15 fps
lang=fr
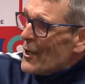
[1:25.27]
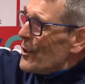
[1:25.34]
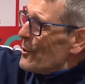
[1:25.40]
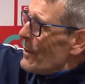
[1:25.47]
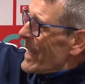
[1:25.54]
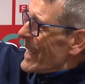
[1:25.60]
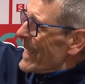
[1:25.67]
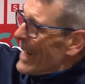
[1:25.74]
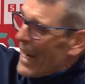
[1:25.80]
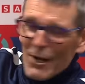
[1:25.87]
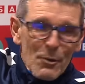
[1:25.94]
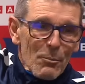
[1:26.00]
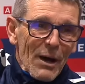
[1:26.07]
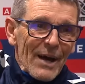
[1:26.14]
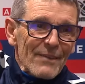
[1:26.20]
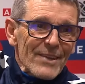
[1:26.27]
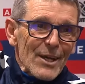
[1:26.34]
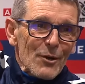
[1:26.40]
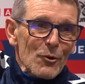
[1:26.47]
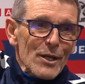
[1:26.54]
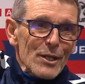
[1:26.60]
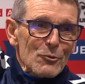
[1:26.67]
le mec, il a le bras
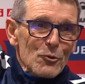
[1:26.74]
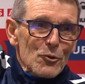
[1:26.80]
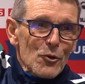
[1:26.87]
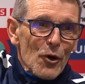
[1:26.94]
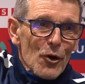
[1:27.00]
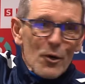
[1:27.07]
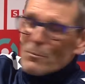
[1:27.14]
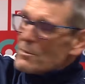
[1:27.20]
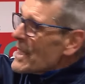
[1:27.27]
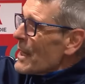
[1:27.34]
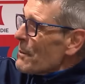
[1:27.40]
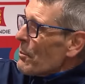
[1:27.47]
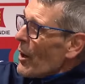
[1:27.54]
décollé du corps comme ça,